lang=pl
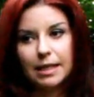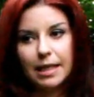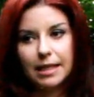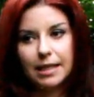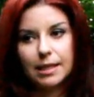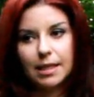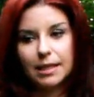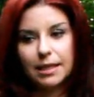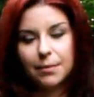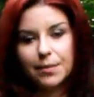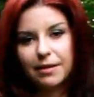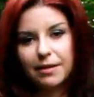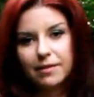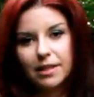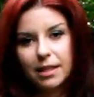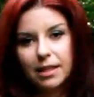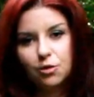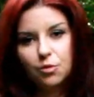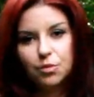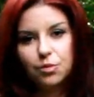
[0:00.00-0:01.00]
teraz tak
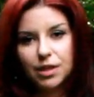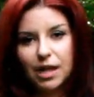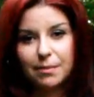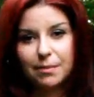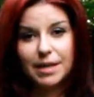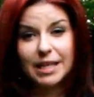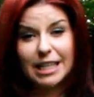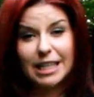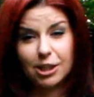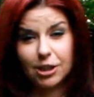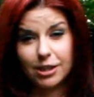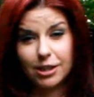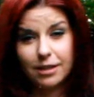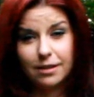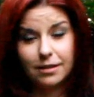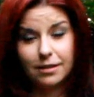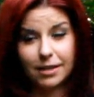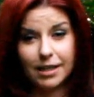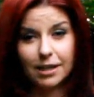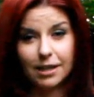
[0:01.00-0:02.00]
naprawdę kupujemy resztki
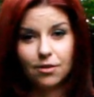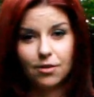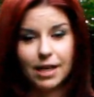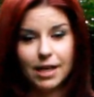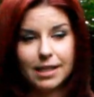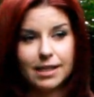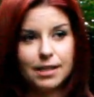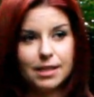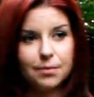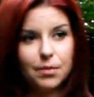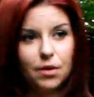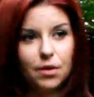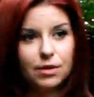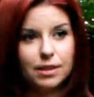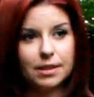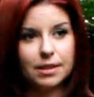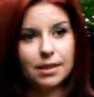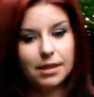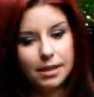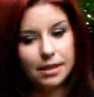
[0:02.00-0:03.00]
z jej kolekcji, bo
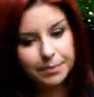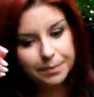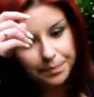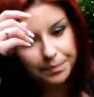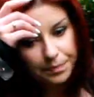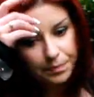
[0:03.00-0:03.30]
niestety